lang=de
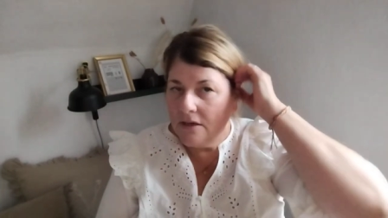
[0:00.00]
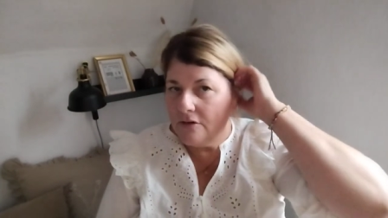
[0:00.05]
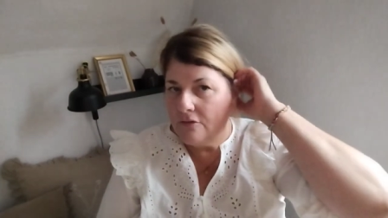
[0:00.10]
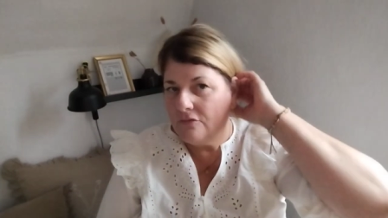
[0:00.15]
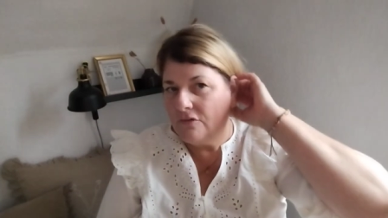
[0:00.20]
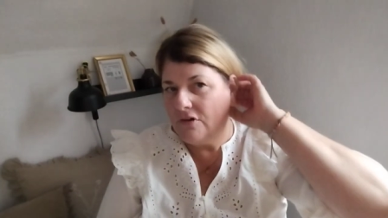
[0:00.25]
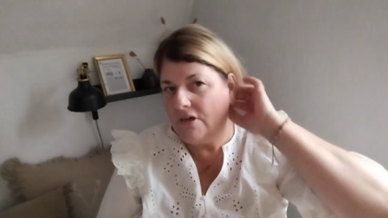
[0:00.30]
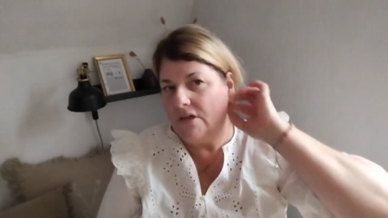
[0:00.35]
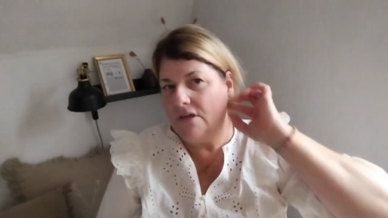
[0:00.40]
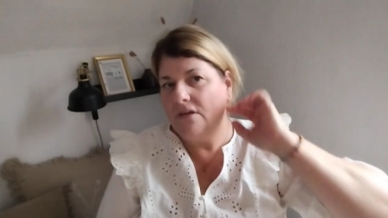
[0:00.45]

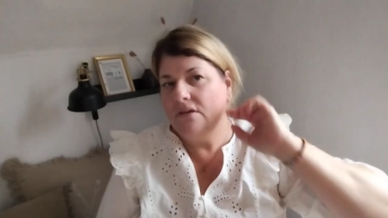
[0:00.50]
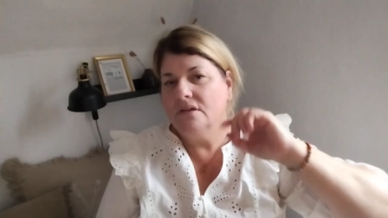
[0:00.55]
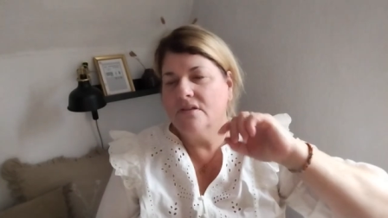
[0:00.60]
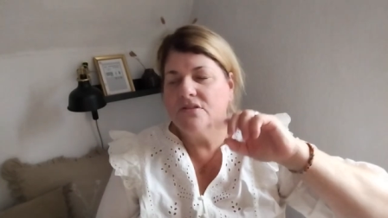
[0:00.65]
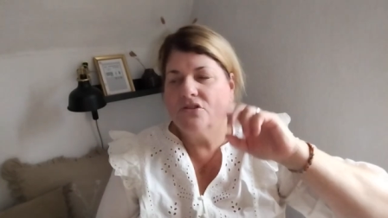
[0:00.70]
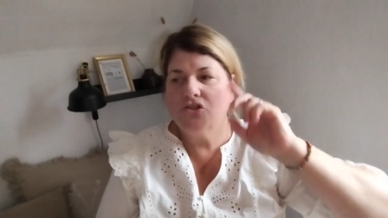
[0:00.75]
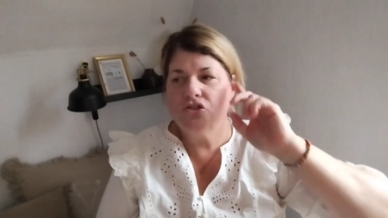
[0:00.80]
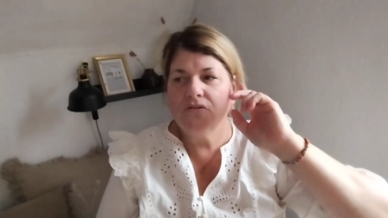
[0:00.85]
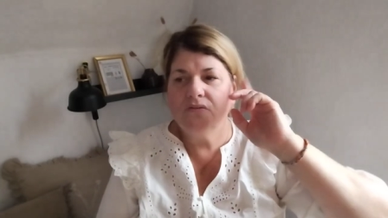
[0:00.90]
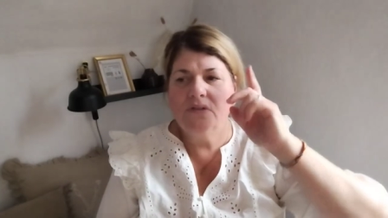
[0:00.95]
weil
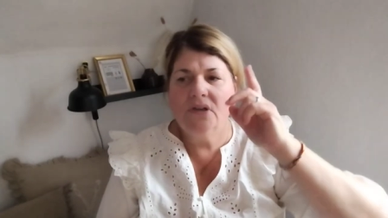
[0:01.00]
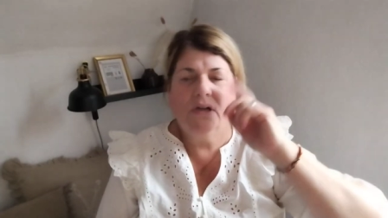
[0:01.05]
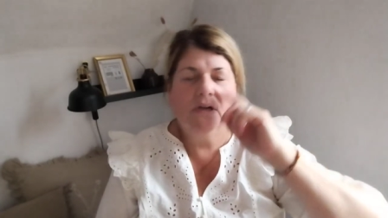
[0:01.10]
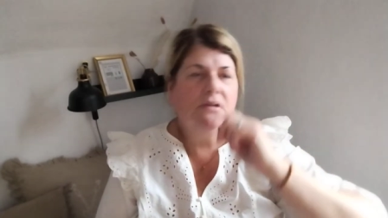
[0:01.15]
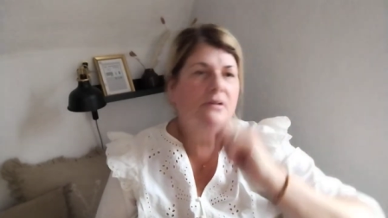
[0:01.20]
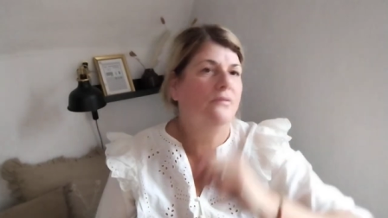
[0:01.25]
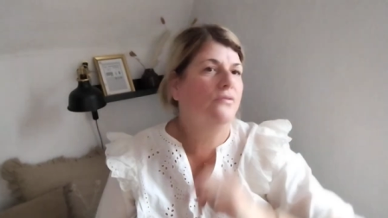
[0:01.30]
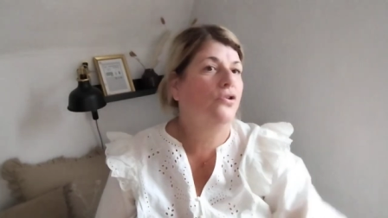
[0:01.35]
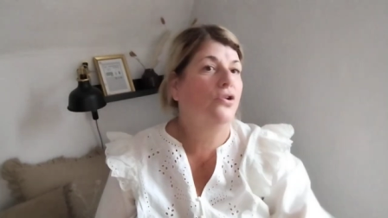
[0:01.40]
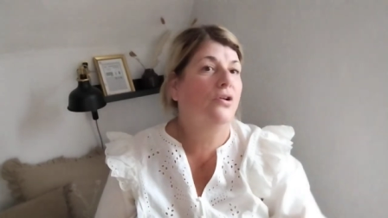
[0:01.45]
es ist schon wieder
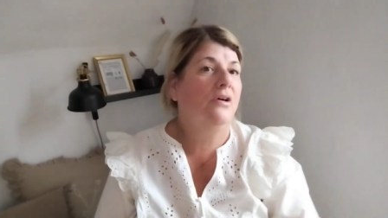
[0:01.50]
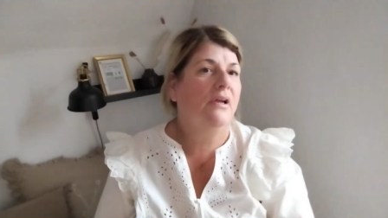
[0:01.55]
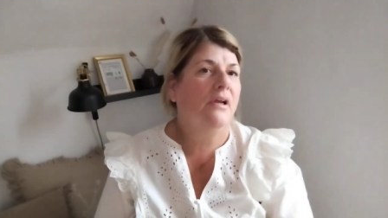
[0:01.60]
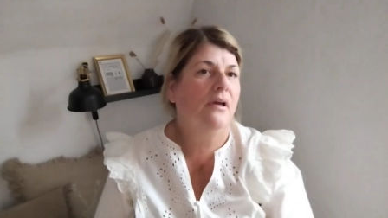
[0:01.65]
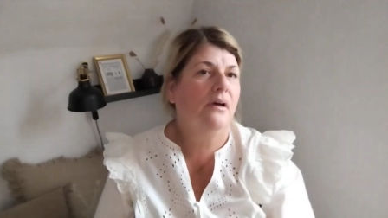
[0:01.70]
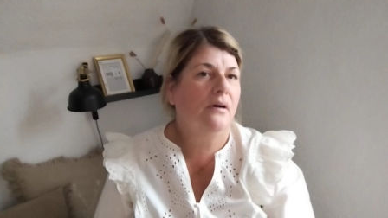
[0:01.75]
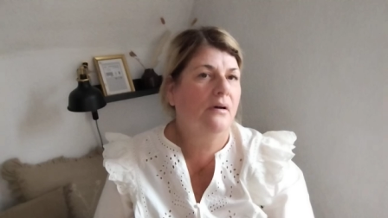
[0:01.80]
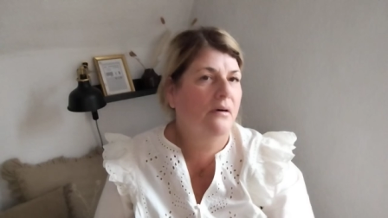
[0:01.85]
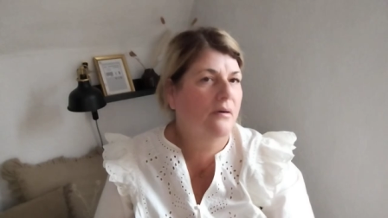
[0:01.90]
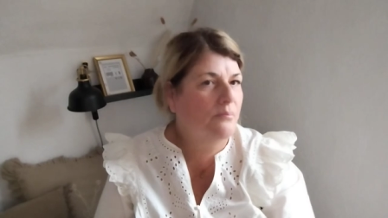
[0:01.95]
eine Woche
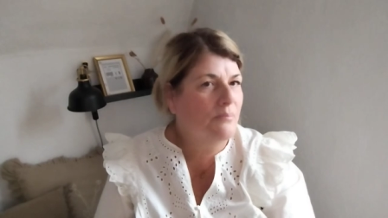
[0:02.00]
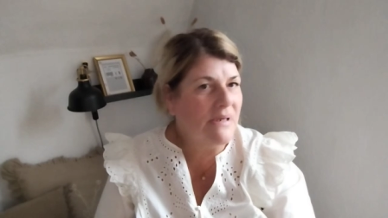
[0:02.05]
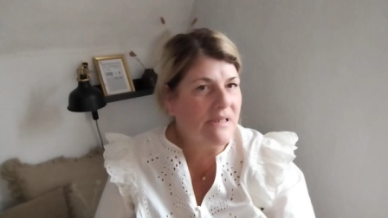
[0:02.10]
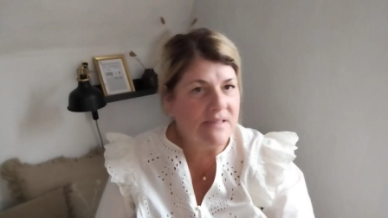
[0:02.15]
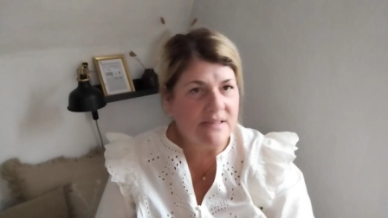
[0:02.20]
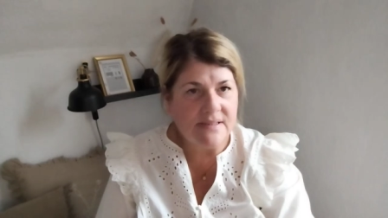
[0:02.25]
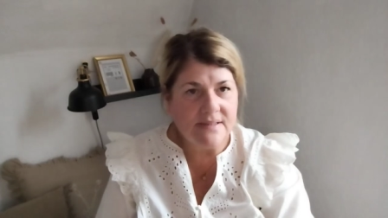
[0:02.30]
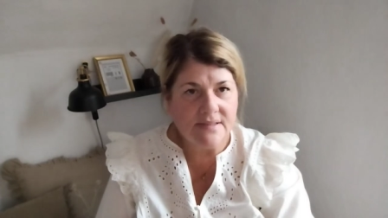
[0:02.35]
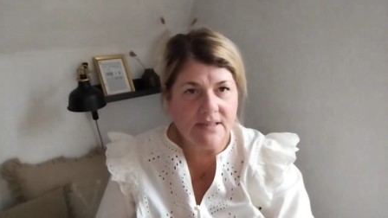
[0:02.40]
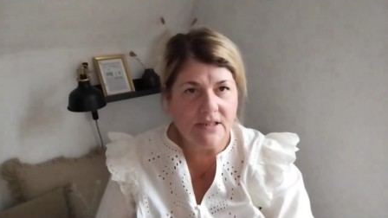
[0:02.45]
her. Mann,
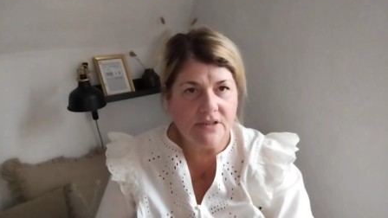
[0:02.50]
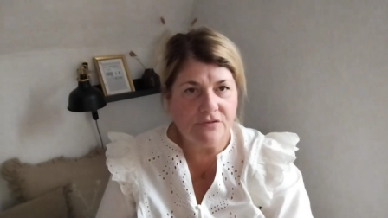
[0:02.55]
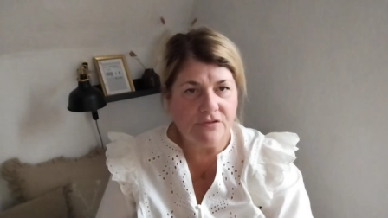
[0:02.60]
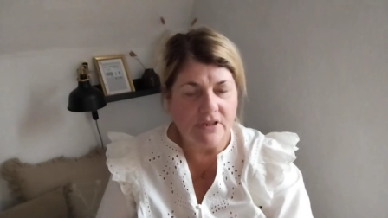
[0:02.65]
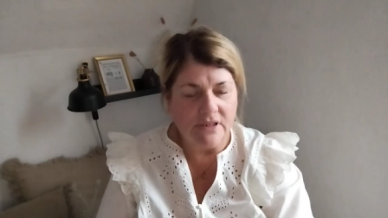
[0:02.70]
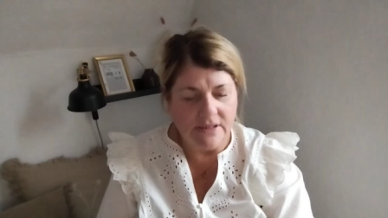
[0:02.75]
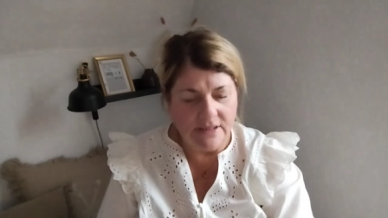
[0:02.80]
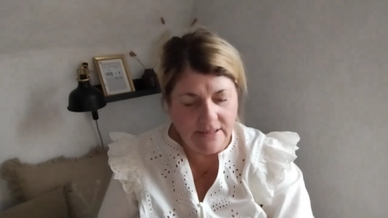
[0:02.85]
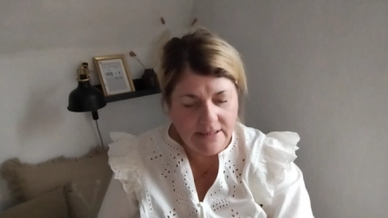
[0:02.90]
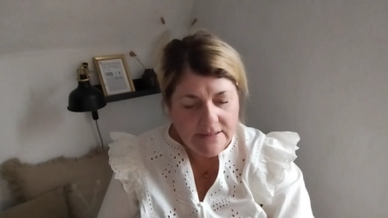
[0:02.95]
die Zeit
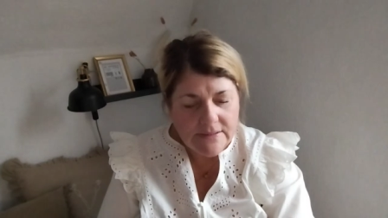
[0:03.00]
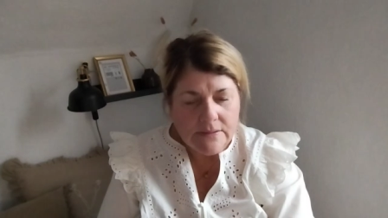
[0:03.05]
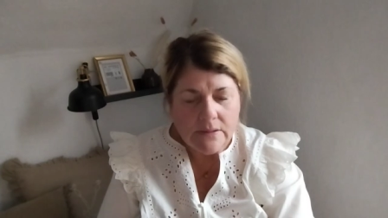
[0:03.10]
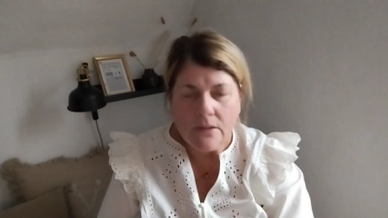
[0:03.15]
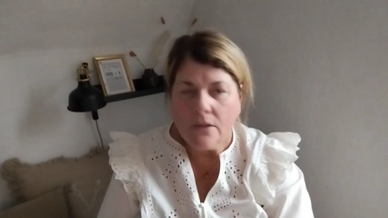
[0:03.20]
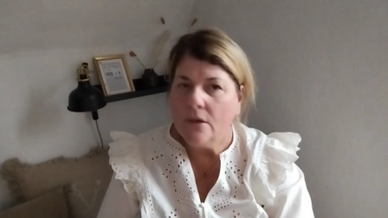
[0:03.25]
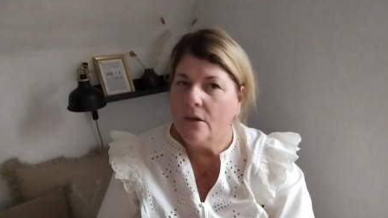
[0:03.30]
vergeht.